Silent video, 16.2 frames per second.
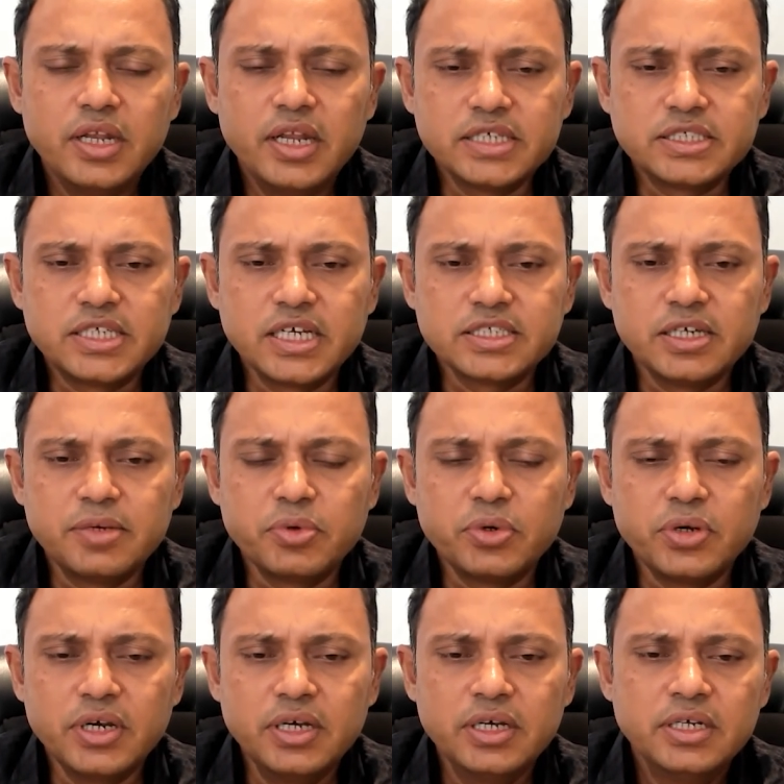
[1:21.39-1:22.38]
నెక్స్ట్ ఎగ్జామ్
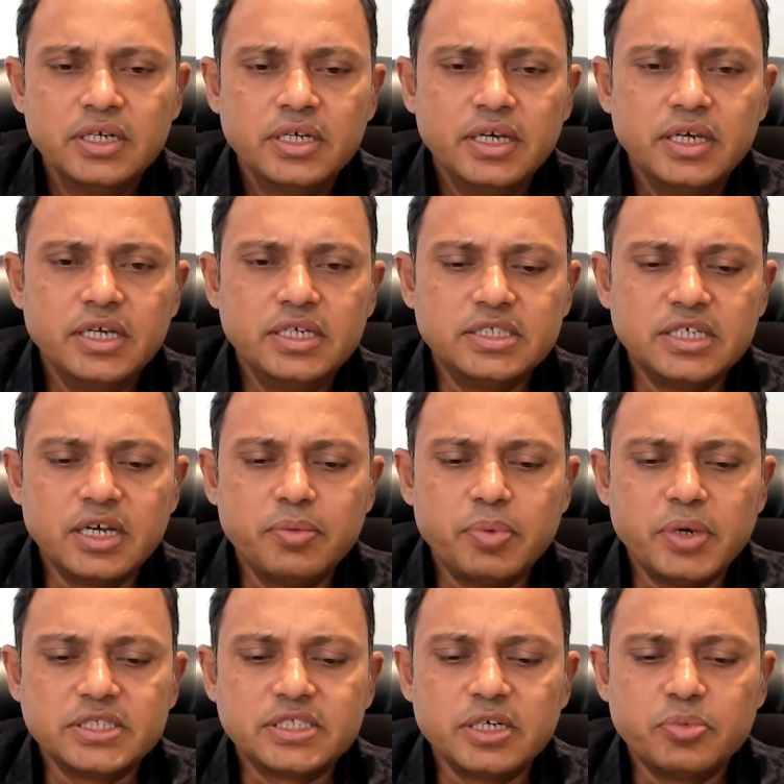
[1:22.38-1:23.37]
కూడా ఈజీగా
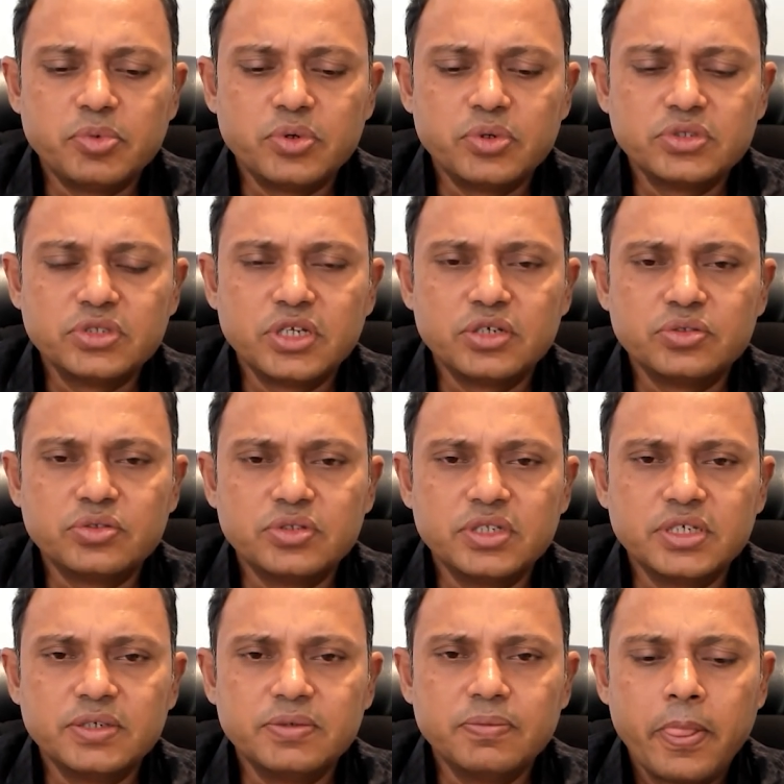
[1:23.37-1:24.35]
పాస్ అయిపోవడం జరుగుతుంది